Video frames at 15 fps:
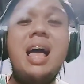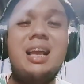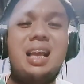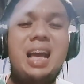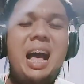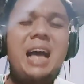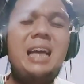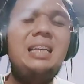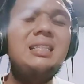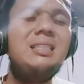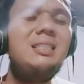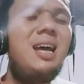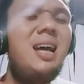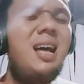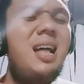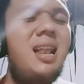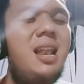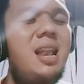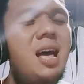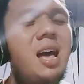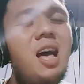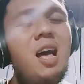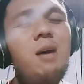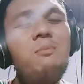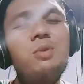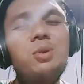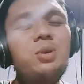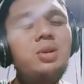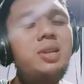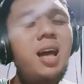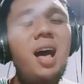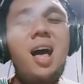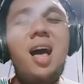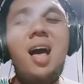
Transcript: Kahit na alam ko na